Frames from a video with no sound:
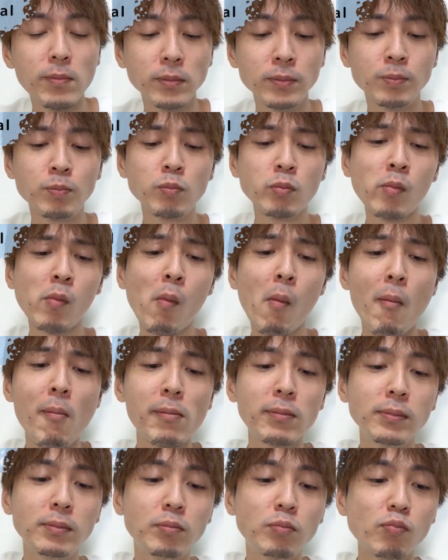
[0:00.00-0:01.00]
あ、
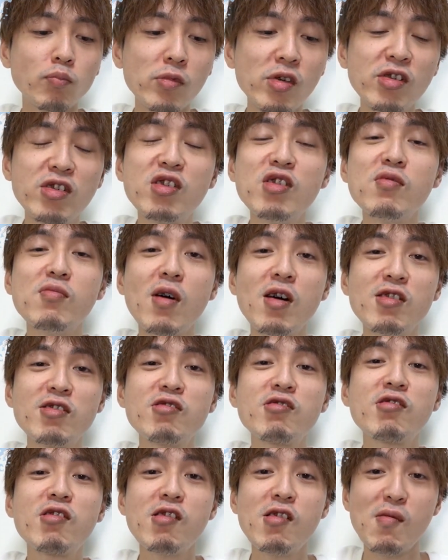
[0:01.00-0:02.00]

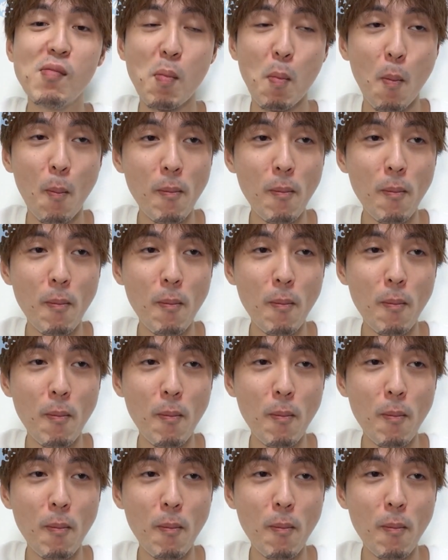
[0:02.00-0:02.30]
一番好